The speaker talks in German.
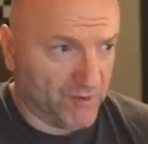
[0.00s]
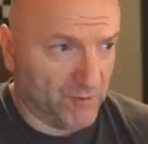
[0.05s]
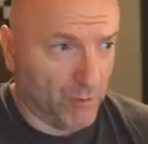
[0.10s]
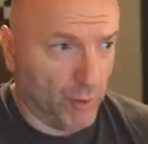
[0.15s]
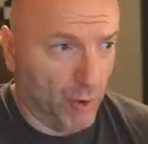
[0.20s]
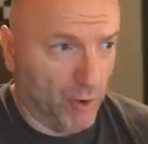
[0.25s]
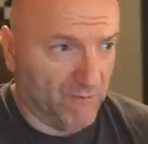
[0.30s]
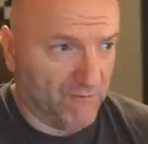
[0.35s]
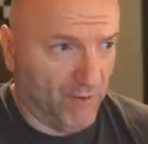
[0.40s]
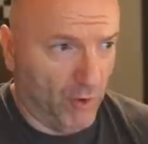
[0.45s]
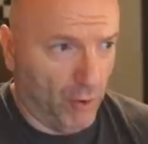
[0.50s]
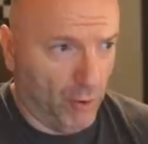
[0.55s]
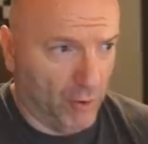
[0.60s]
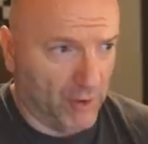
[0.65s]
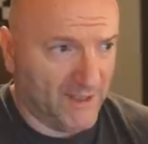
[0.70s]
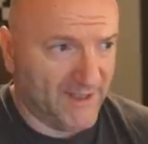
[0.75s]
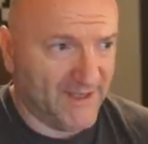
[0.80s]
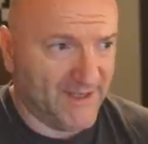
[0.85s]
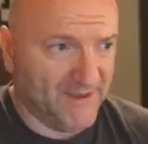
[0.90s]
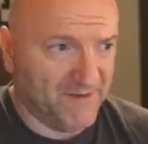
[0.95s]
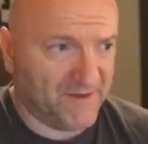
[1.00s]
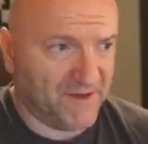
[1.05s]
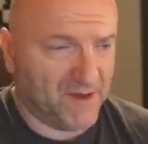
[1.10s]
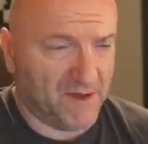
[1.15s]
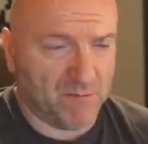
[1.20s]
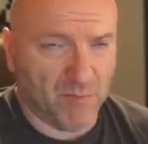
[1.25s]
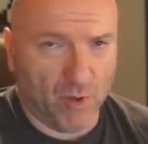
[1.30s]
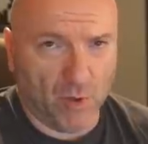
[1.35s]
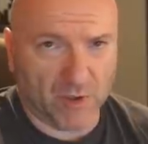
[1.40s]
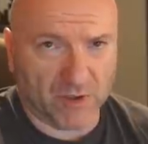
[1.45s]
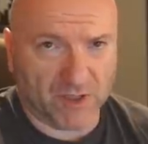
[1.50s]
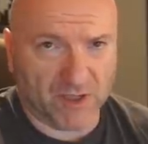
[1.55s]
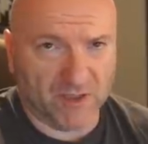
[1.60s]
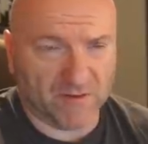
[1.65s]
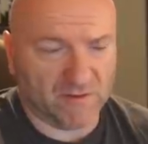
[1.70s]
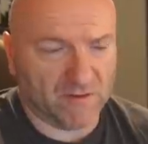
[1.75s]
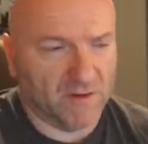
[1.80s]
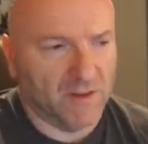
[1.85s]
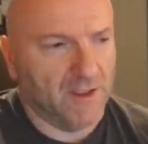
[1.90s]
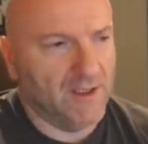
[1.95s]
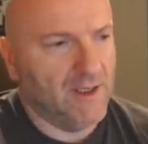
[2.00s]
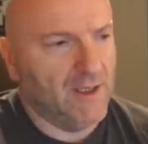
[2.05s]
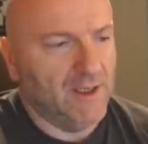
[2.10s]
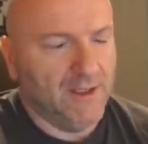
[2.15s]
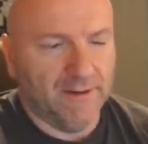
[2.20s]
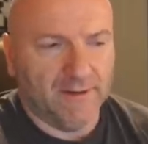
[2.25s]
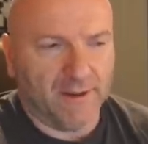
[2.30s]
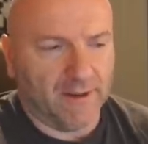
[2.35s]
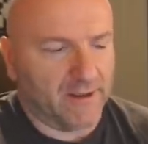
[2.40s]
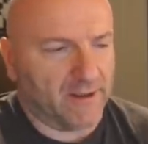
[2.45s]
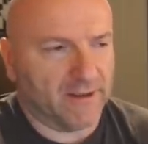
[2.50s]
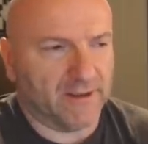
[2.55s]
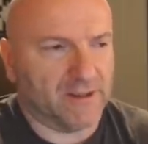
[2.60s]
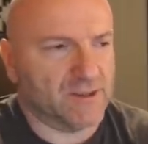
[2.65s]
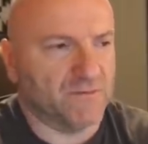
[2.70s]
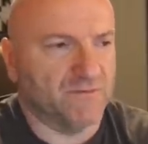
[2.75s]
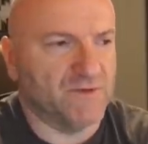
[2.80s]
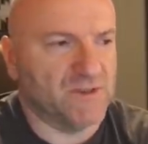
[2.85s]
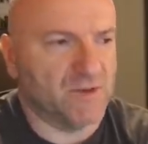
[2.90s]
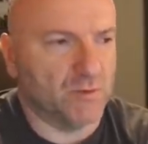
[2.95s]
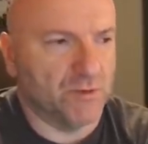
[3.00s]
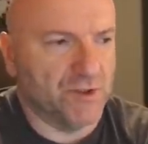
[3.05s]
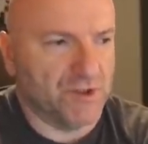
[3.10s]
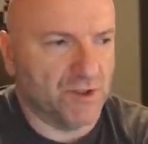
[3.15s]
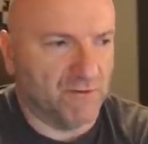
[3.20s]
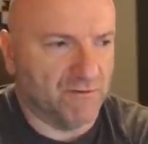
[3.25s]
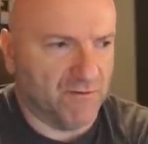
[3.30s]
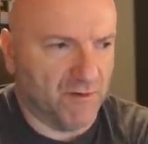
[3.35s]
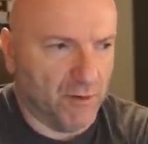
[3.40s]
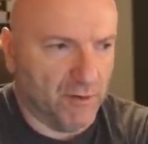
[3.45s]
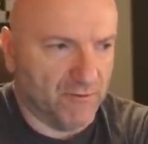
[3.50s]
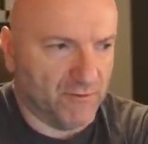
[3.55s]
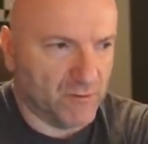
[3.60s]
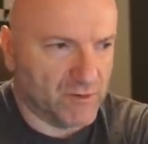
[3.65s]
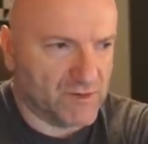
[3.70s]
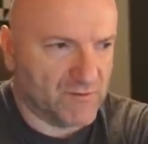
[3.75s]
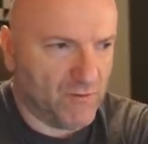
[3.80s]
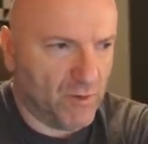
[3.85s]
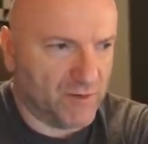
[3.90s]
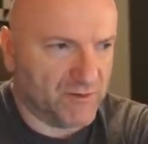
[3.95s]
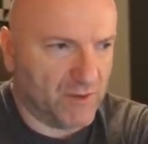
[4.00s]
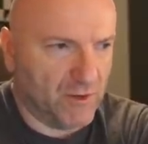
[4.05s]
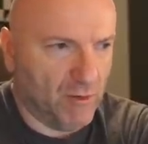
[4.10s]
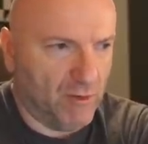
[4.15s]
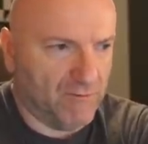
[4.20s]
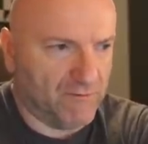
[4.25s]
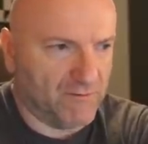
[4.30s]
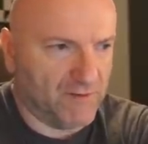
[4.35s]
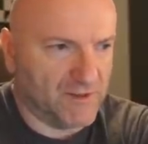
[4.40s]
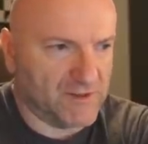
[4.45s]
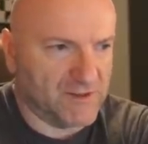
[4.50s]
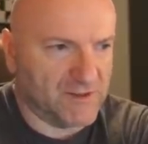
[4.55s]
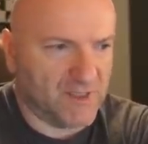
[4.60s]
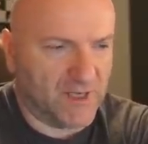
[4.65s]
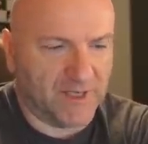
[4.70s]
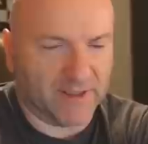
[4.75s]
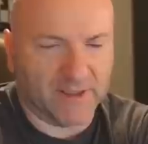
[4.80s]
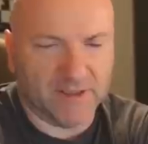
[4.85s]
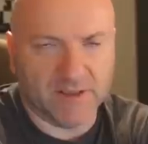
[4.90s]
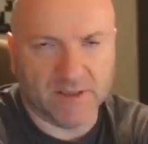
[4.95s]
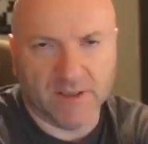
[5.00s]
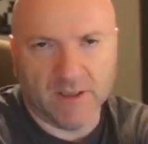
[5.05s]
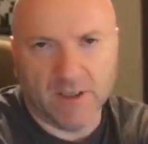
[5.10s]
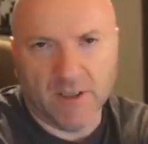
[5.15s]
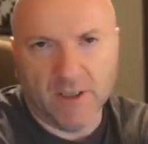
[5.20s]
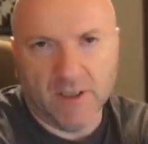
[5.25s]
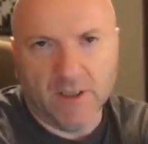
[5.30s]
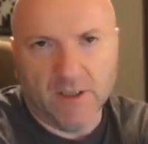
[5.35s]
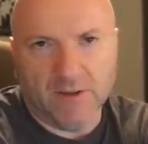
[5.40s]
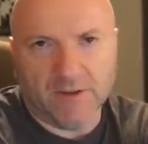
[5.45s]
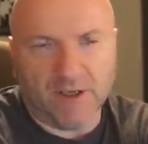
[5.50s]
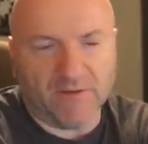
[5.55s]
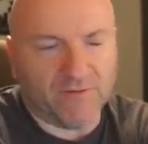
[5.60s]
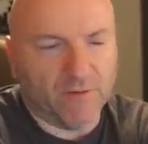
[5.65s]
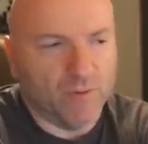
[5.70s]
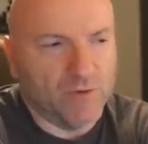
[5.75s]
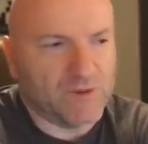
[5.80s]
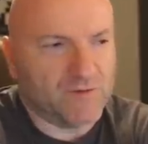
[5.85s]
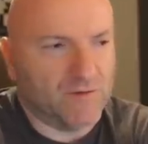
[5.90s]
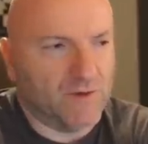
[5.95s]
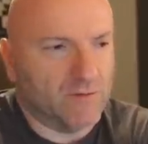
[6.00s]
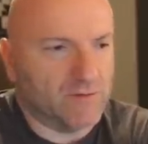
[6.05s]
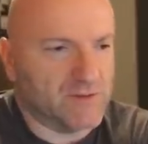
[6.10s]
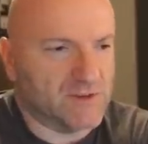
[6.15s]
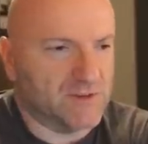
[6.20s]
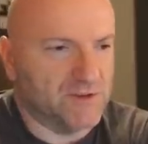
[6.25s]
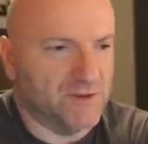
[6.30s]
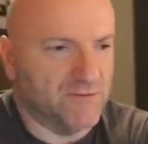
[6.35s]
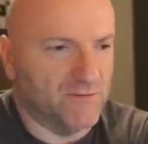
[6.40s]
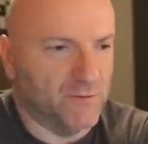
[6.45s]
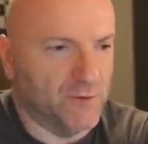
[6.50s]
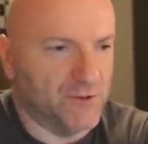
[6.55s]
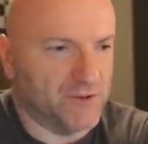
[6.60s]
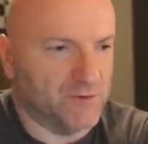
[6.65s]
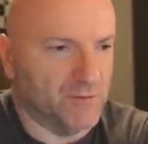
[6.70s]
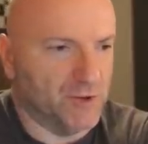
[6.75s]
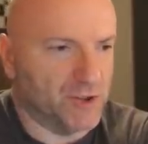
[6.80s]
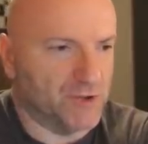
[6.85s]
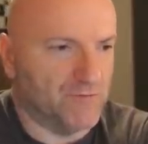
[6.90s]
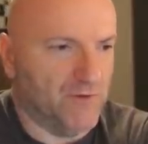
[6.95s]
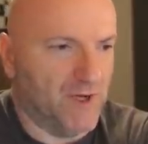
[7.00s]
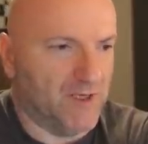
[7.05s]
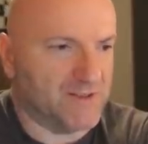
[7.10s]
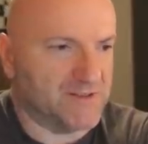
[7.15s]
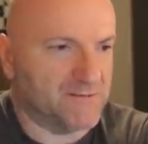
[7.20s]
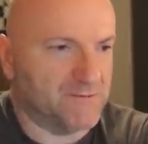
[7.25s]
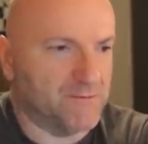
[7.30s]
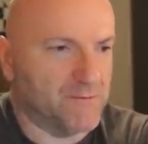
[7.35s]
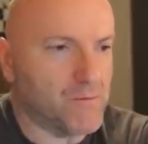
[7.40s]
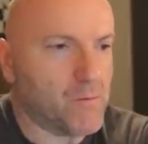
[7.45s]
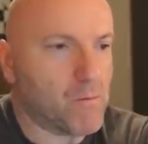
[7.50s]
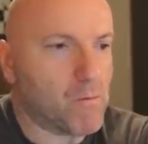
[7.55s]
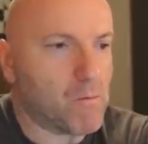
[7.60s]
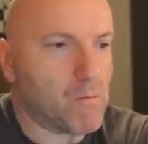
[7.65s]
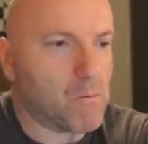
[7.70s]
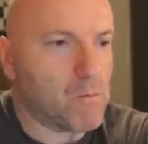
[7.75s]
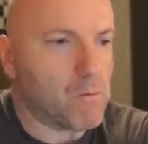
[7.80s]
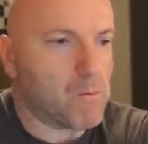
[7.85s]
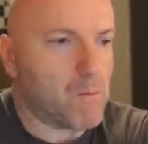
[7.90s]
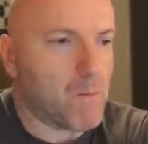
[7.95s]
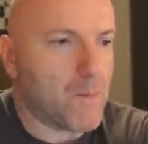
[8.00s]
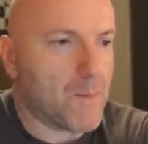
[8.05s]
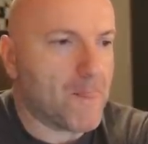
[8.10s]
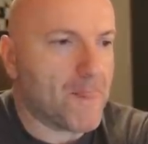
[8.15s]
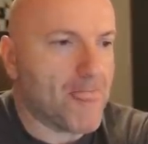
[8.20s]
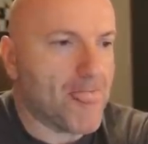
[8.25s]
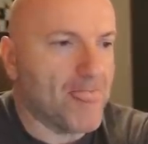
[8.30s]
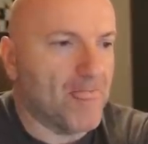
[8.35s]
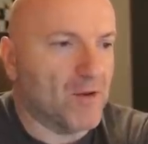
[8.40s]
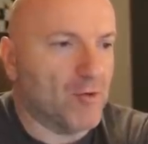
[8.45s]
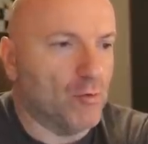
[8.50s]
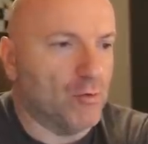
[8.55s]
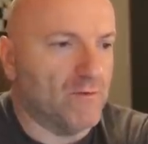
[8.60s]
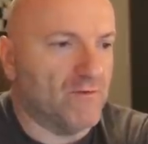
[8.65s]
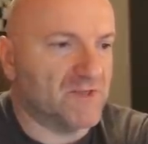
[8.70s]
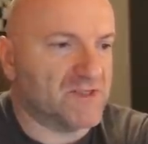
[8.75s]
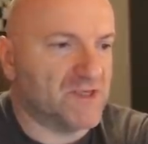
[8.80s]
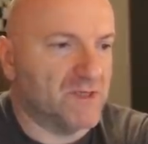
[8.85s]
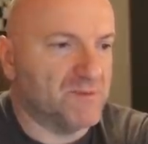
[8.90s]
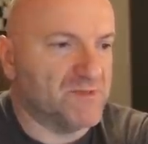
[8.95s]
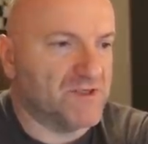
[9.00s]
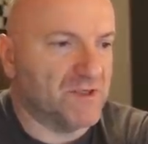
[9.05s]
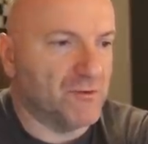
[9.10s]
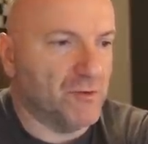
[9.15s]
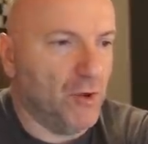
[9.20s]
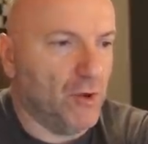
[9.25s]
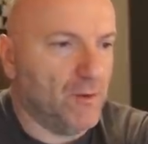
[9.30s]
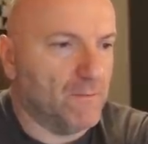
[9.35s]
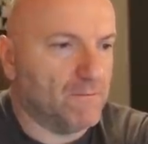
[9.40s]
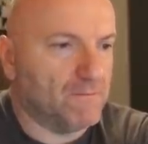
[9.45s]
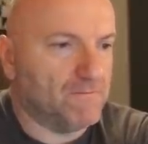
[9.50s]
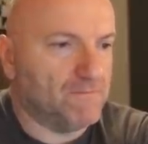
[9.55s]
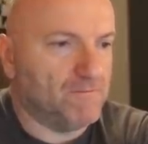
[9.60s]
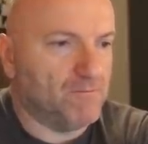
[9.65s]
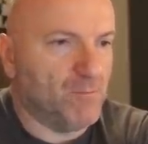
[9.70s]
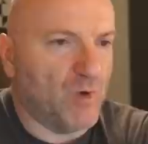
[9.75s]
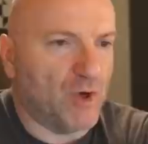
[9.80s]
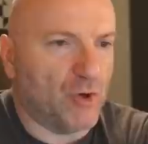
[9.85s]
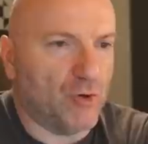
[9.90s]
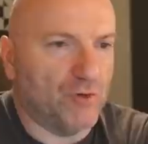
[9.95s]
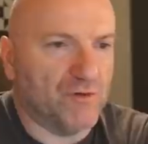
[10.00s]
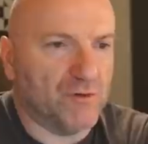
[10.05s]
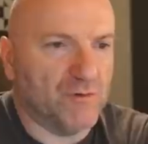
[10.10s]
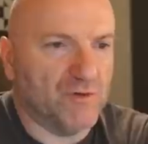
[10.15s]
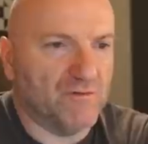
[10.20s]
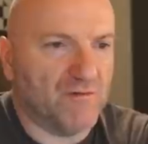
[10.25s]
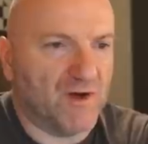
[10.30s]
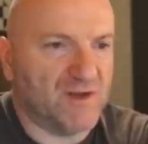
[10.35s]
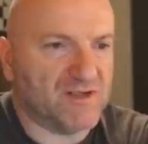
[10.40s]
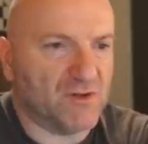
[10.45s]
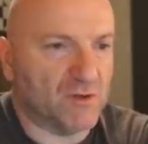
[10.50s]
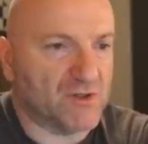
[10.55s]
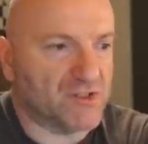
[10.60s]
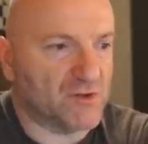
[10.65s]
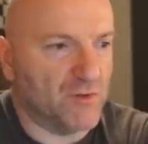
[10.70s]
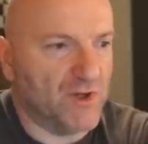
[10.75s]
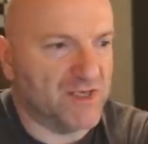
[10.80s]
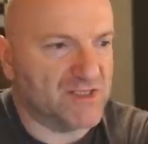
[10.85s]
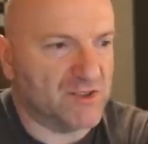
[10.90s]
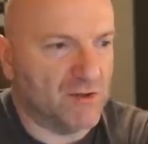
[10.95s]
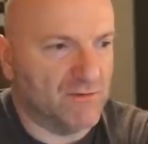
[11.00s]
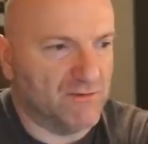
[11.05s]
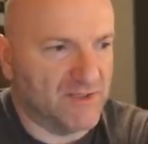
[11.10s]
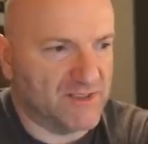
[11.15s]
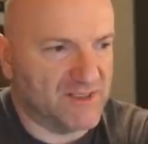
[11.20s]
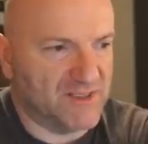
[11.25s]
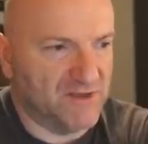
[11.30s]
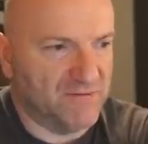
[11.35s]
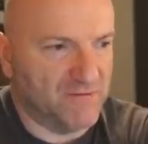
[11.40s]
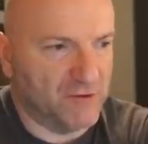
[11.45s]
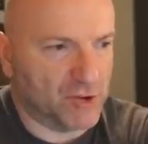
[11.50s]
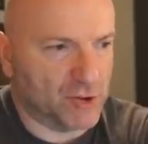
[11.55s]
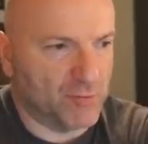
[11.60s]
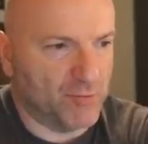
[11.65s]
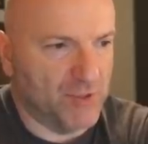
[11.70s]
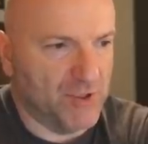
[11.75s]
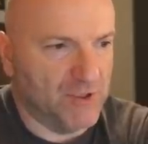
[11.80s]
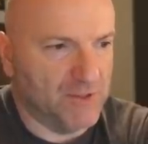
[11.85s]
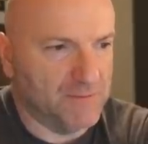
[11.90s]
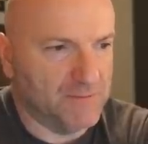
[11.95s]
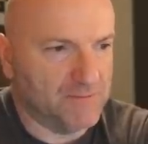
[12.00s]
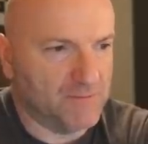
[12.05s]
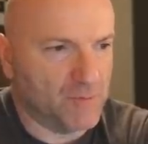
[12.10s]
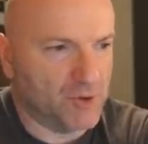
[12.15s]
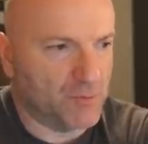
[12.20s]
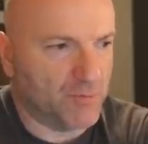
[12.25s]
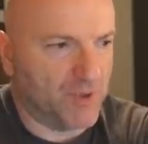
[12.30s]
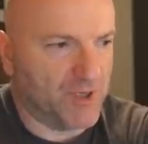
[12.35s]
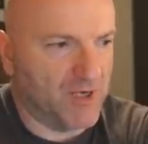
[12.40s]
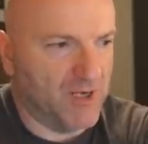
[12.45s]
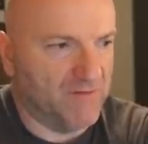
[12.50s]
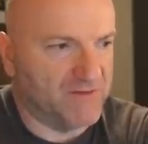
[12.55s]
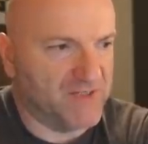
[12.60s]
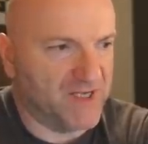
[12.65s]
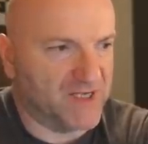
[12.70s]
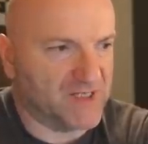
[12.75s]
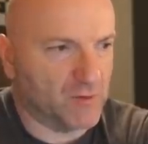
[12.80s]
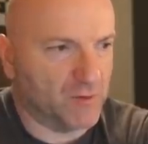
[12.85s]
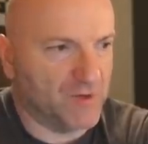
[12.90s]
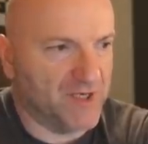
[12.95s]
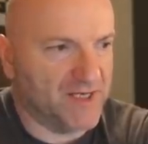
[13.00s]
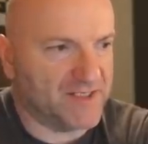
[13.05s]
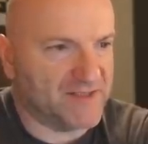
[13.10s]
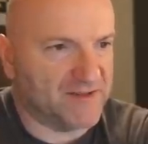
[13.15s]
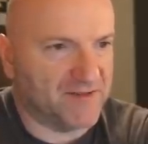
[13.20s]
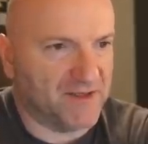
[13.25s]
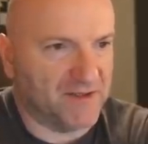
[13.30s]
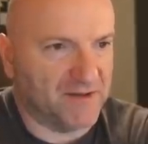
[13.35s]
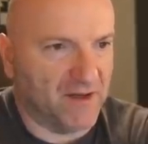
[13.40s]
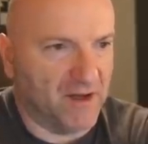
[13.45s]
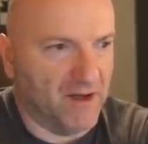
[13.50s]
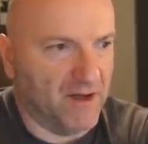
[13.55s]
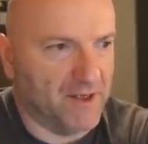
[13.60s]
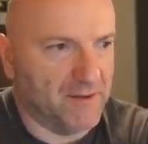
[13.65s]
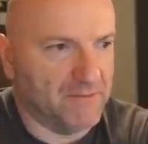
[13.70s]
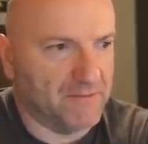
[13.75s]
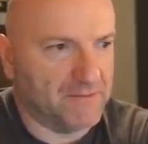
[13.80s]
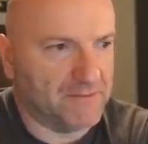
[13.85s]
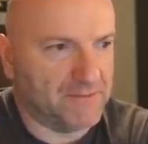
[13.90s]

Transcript: mit dem Läufer auch hinter der Bauernkette, dann kann er sowieso nicht auf Eröffnungsvorteil hoffen. Das ist eigentlich, davon müssen wir uns nicht fürchten mit Schwarz. Gut, was gibt es hier noch? Man könnte mit Weiß auch zuerst Läufer C4 spielen, Springer F6 und jetzt D3.